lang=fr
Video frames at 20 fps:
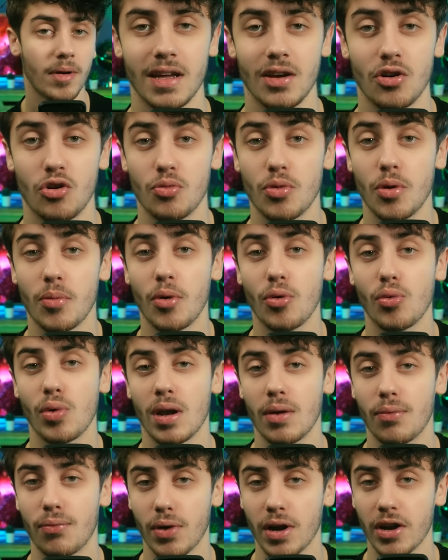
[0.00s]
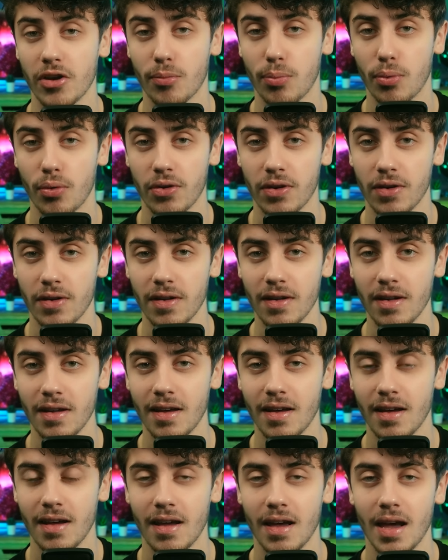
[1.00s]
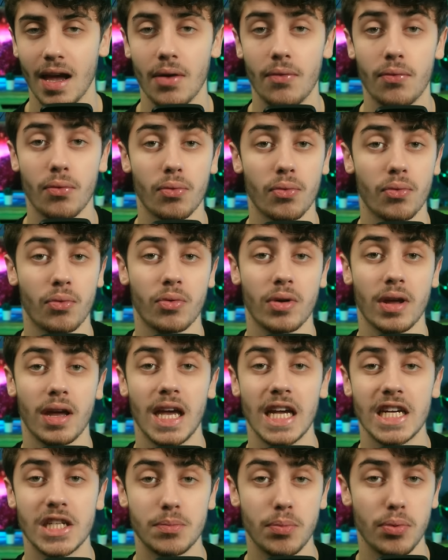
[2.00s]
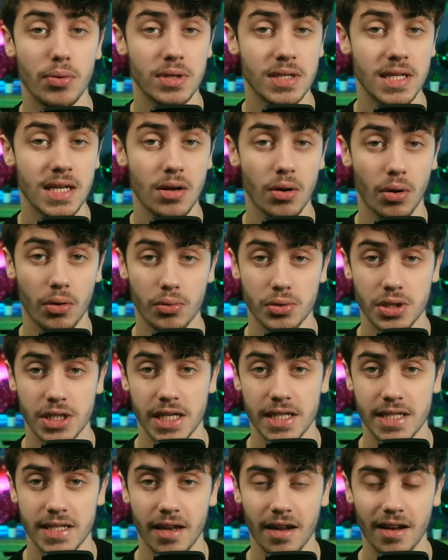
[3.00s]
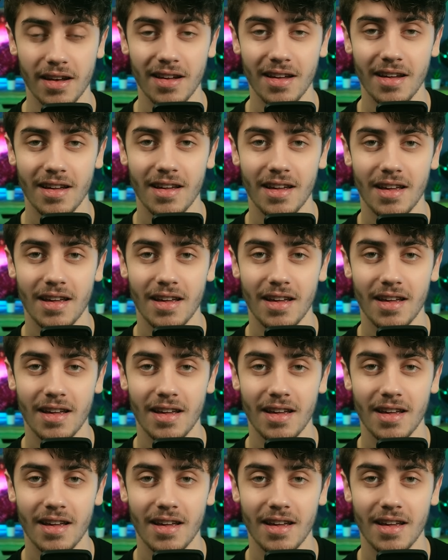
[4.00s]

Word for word: Et au moment où elles vont exploser, elles vont donc expulser leur couche externe,